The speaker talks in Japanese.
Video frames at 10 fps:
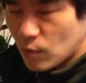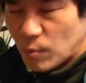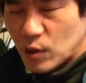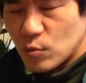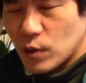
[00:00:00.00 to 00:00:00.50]
は
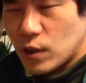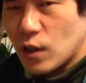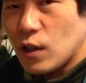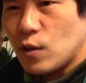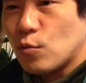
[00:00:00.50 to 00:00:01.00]
まとまって
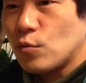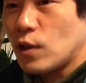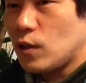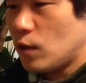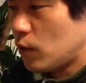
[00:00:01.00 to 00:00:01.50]
入ってこ
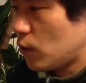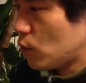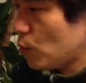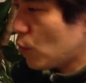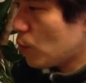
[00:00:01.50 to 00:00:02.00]
ないんですけ
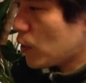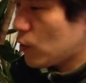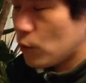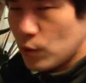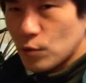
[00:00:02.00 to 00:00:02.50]
ども、まあ、
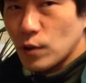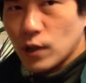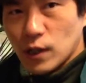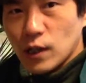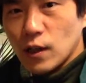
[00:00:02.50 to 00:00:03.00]
非常にこれ
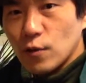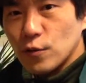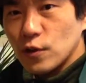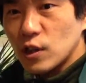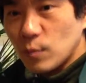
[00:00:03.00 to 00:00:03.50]
からお
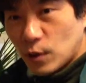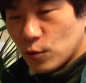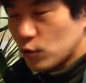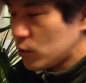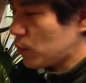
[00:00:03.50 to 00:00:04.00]
すすめの
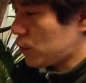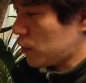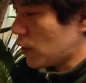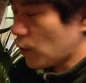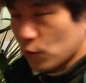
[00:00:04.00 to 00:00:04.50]
植物
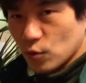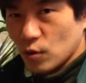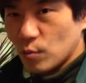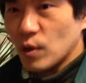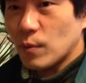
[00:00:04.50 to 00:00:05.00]
になる
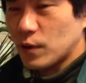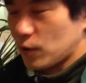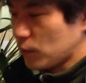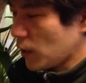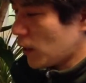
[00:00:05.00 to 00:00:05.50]
と思います
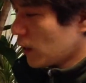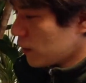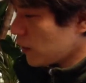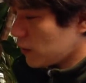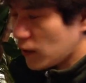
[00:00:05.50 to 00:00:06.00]
ので
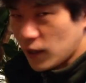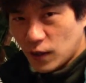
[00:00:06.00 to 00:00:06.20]
ぜひぜ